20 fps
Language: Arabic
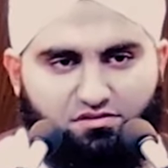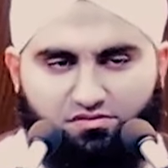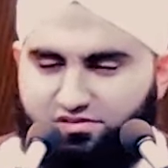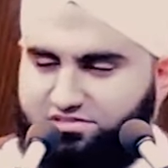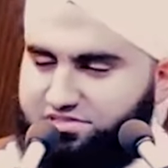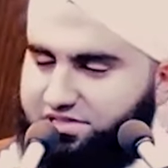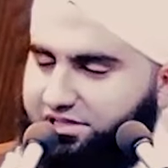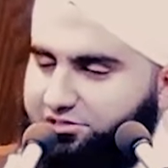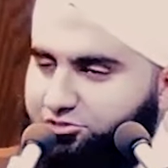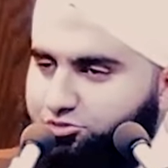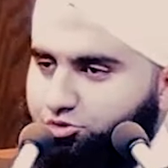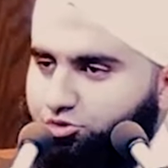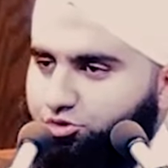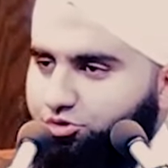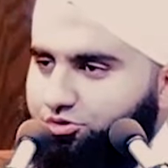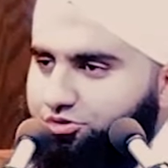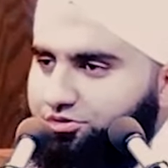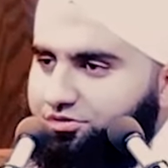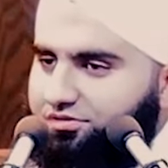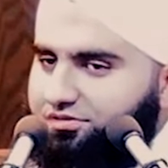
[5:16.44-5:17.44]

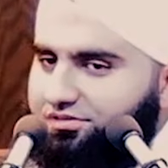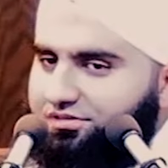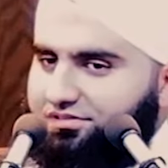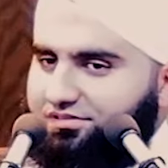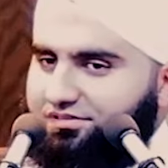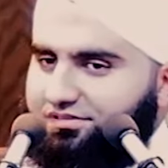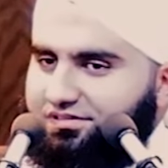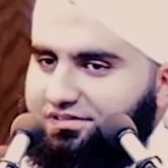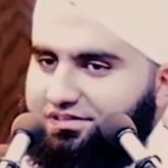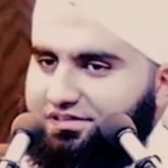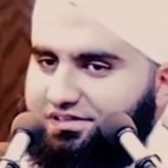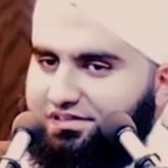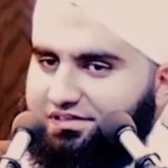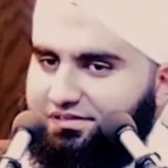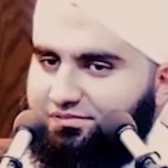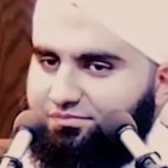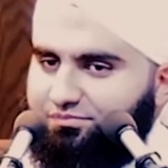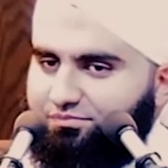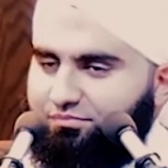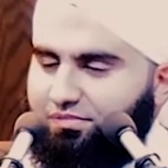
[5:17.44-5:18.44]
فسألت
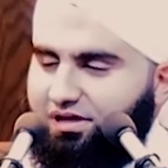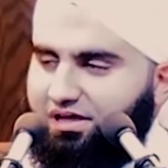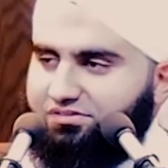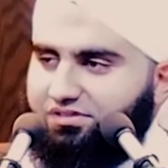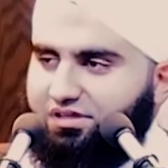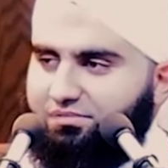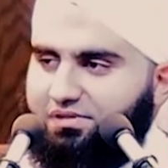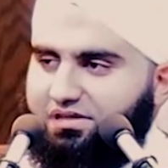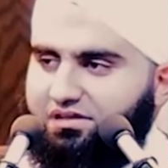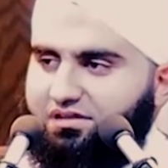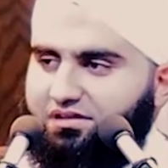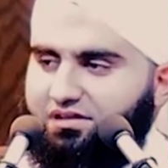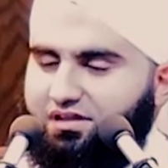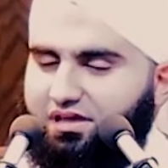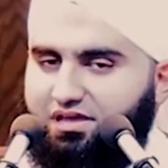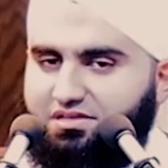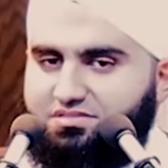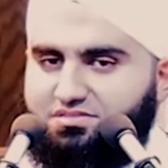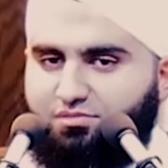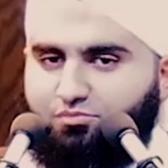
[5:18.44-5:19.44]
بعض من
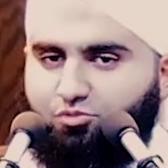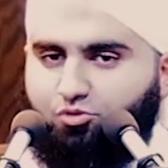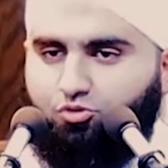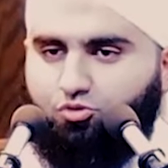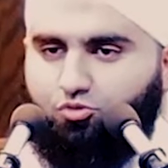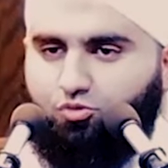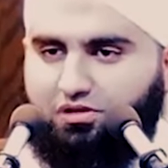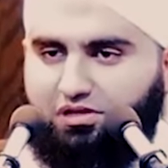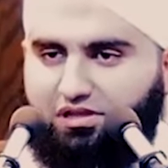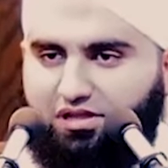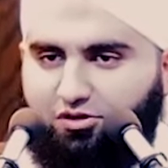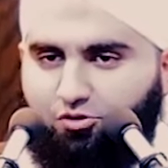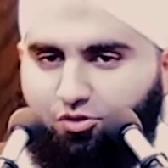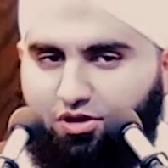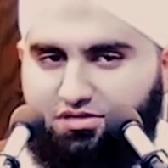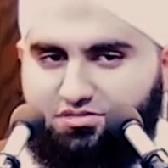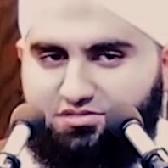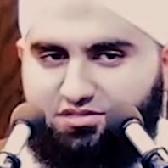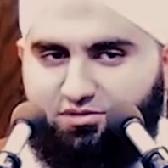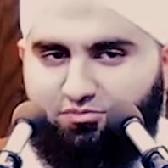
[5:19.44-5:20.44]
أحسبه والله
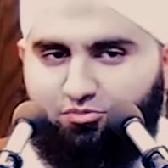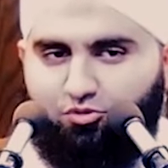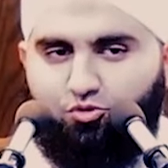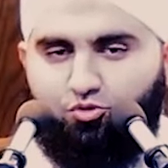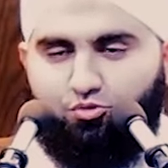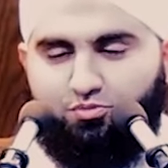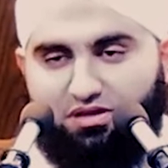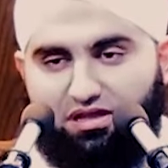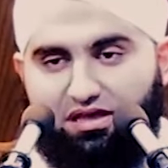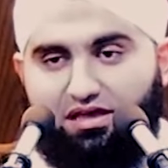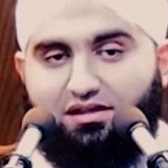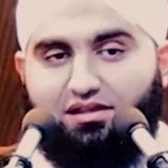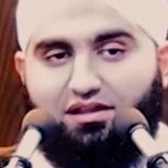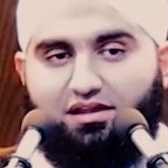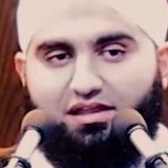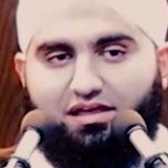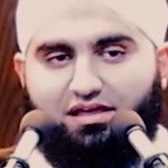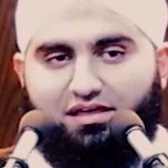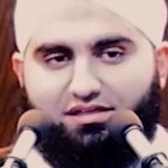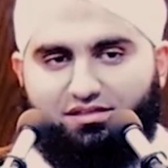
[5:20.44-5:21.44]
حسيبه من أهل
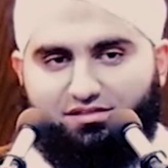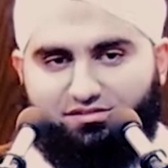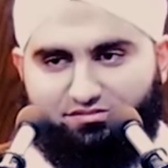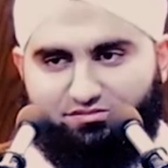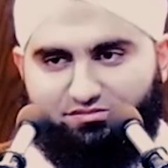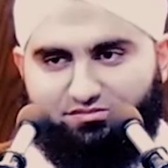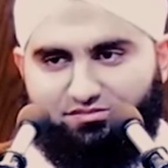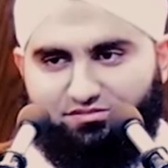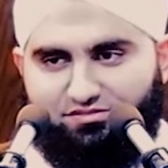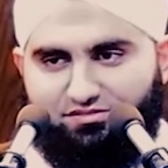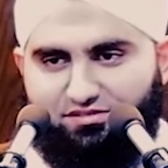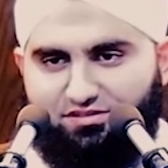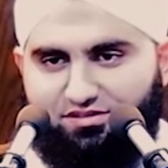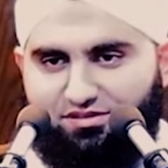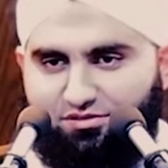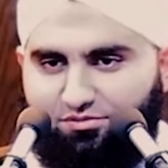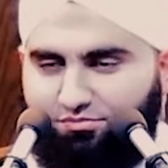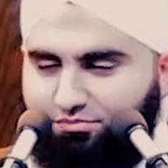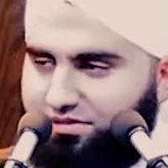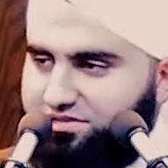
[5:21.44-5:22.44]
الله
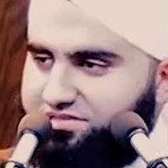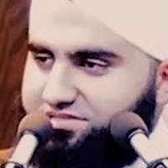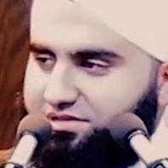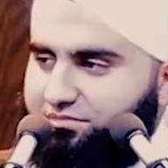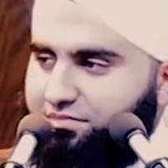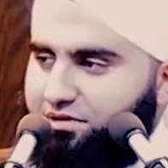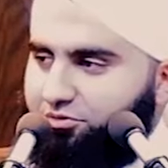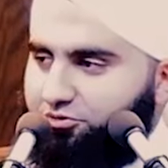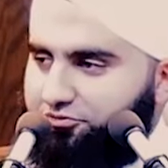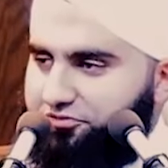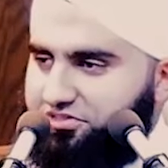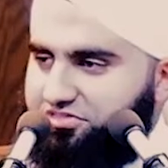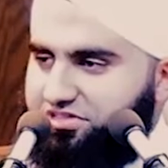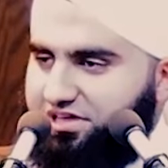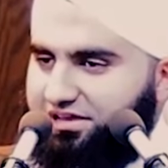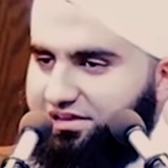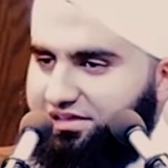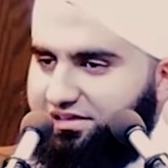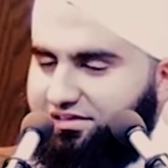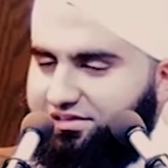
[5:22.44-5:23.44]
ما السبب في
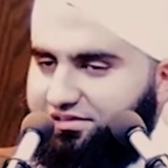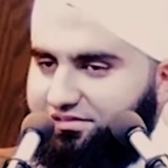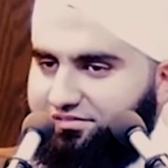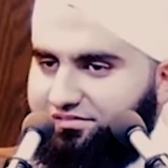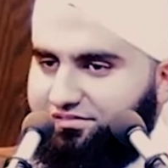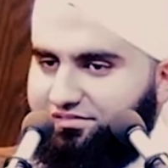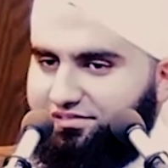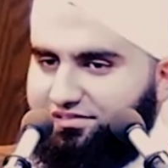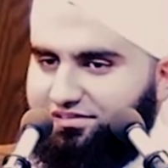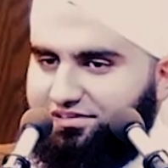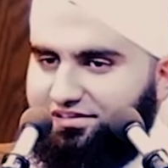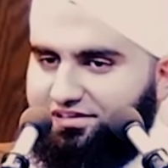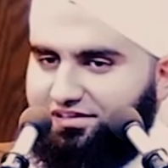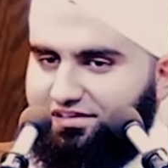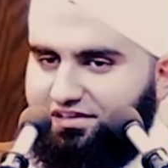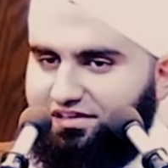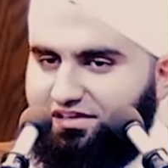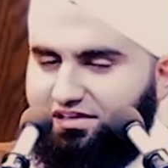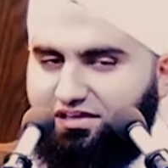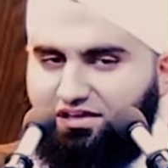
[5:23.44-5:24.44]
ذلك؟
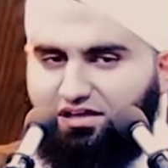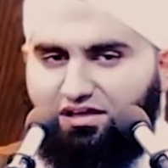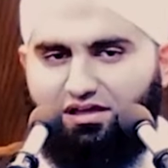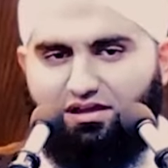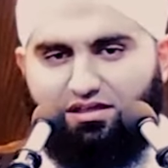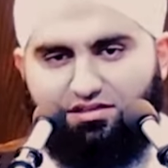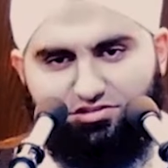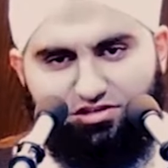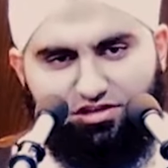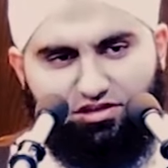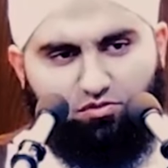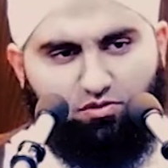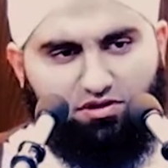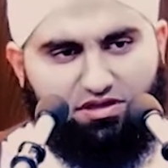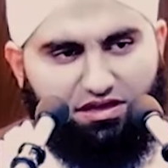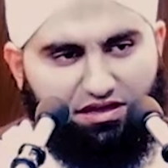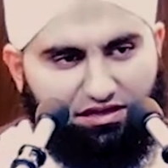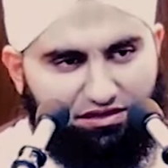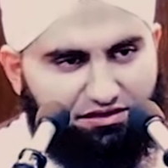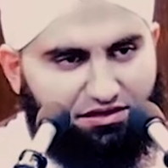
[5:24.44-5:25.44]
قال يا شيخ
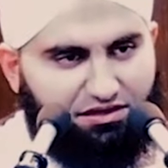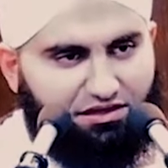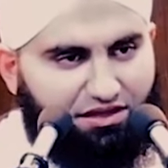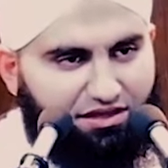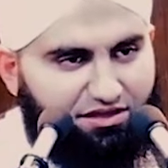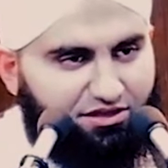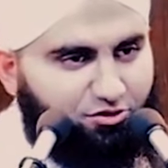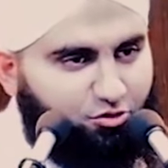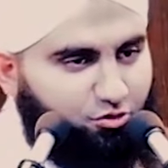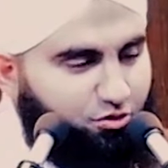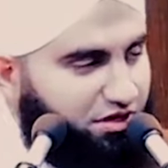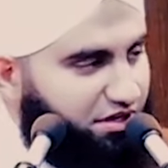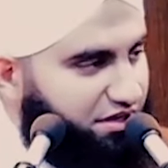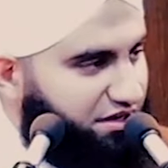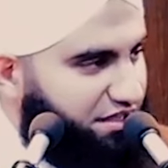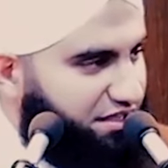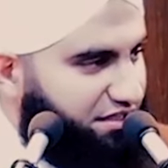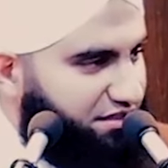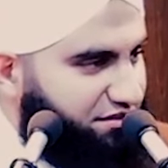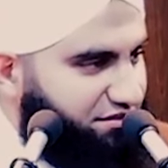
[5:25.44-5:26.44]
وكأن الله يقول
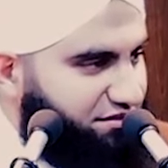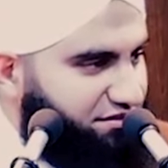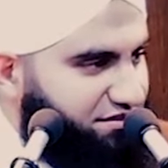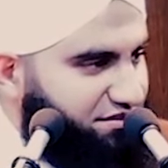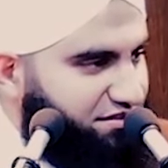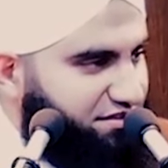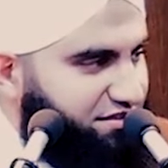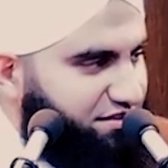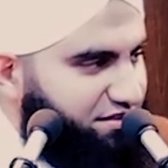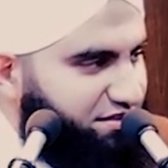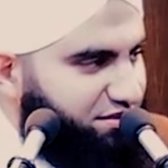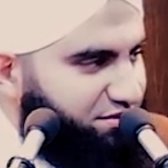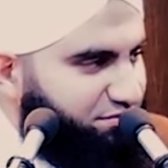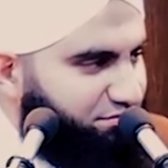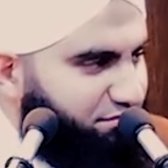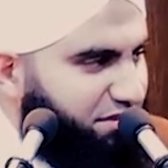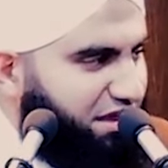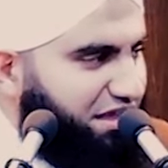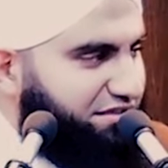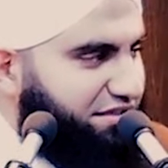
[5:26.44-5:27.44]
لنا
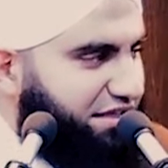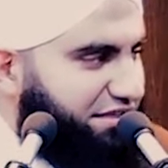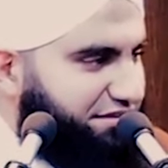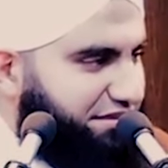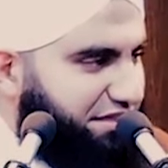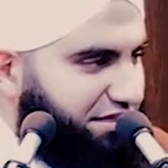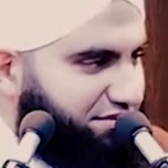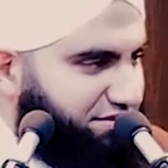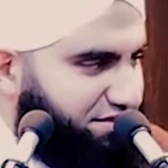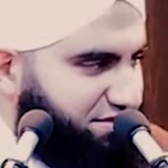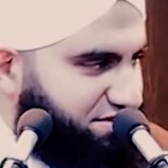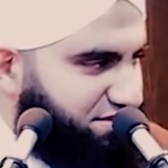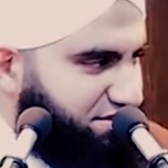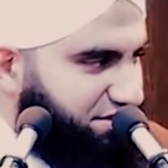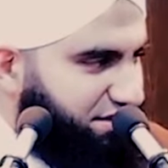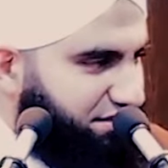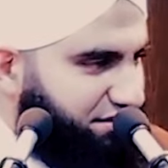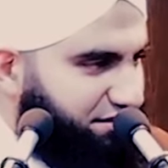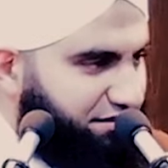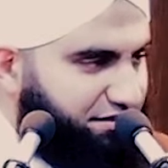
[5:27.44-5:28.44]
بعد ثلاث
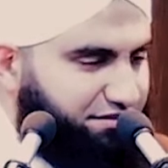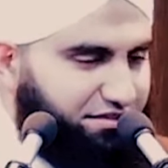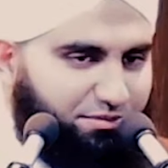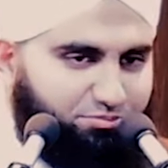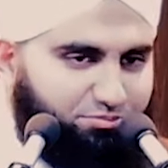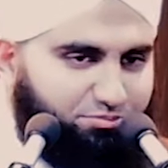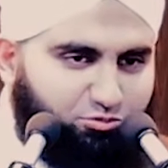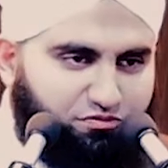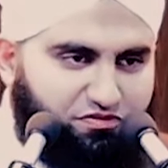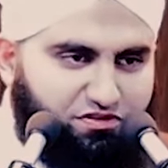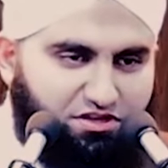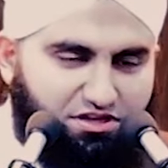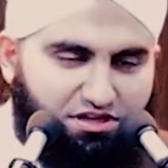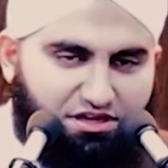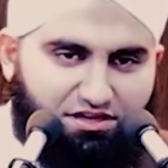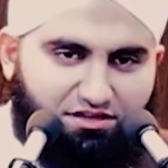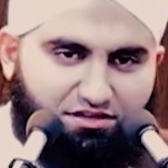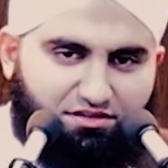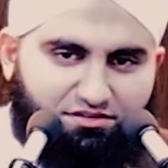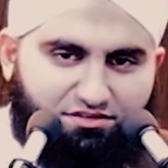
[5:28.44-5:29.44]
سنين اللي تعبتوا
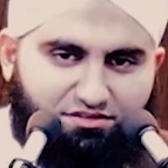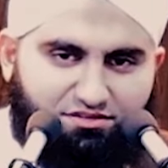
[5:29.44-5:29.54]
فيها